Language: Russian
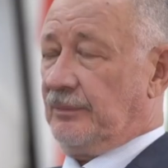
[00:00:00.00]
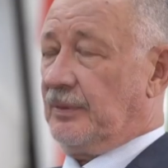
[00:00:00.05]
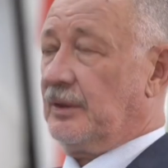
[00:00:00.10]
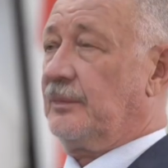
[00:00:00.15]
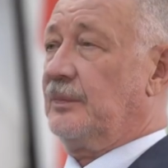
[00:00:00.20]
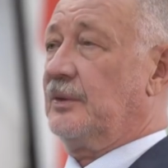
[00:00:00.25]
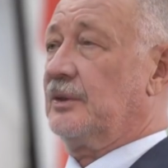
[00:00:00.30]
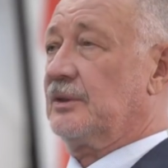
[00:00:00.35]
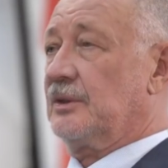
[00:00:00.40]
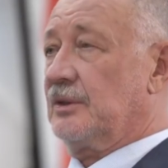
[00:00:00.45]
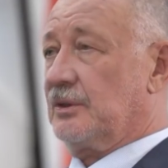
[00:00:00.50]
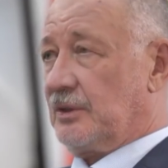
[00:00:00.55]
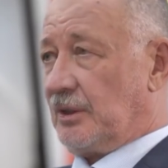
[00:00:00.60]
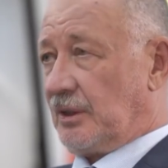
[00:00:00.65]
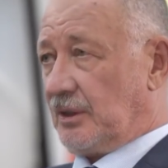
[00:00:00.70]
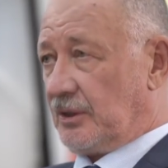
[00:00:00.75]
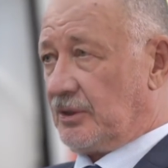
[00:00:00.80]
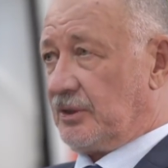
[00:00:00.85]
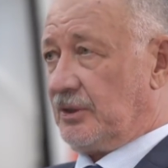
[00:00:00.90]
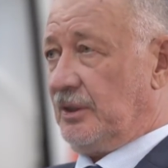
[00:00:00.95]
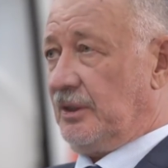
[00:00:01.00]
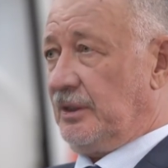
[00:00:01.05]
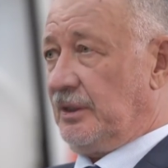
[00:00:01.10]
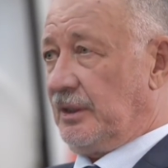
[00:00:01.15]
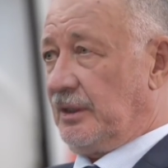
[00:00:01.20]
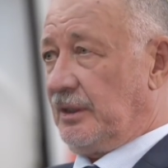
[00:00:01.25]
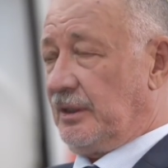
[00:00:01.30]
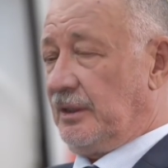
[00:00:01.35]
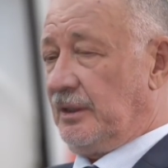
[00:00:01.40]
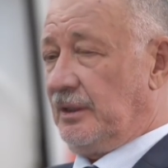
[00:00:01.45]
подписаны
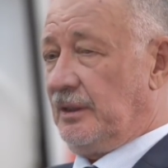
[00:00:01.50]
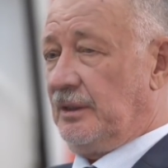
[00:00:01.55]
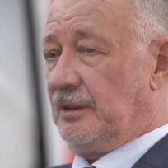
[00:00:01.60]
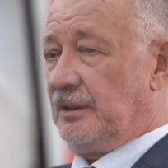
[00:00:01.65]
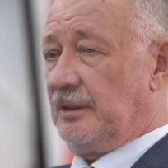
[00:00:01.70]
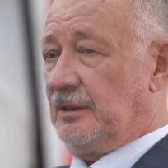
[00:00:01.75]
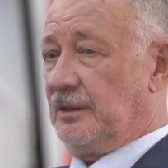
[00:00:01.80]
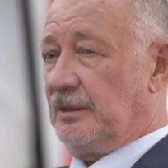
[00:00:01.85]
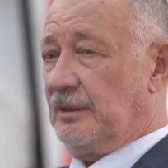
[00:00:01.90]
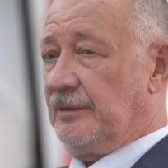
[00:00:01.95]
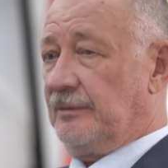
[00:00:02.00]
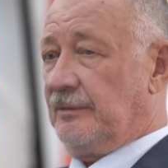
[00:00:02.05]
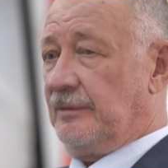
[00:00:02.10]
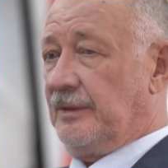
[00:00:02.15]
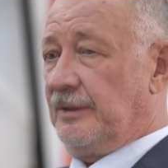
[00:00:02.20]
соглашения, и э,